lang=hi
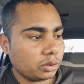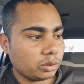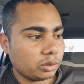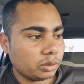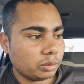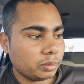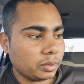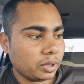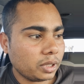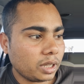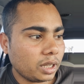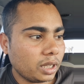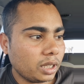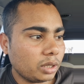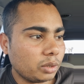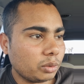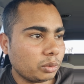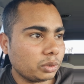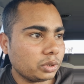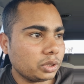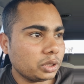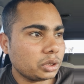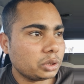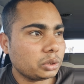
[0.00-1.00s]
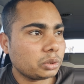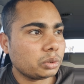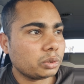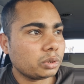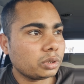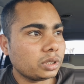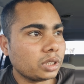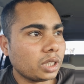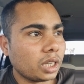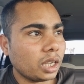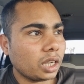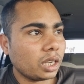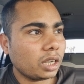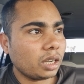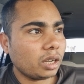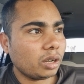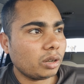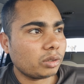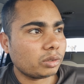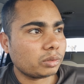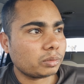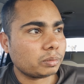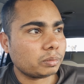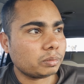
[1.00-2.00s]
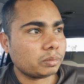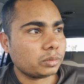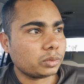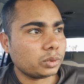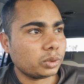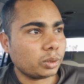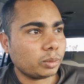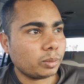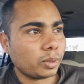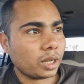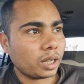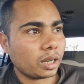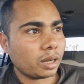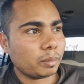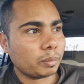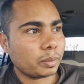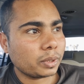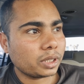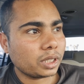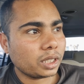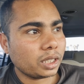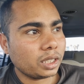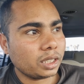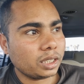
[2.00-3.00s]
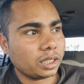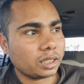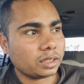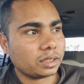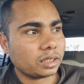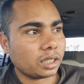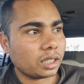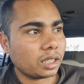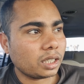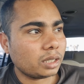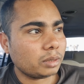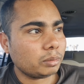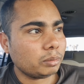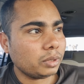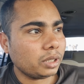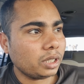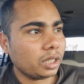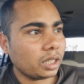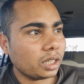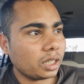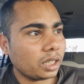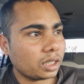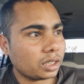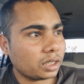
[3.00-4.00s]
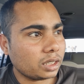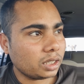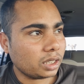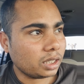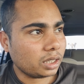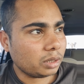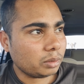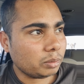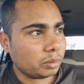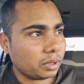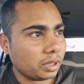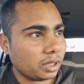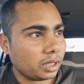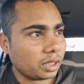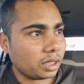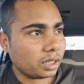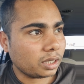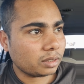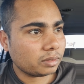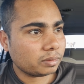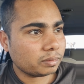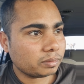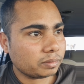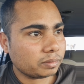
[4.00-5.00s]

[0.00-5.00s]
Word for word: तो मेरा ये रोजी छूट जाएगा और दोबारा पता नहीं ऐसा घर मिलेगा कि नहीं मिलेगा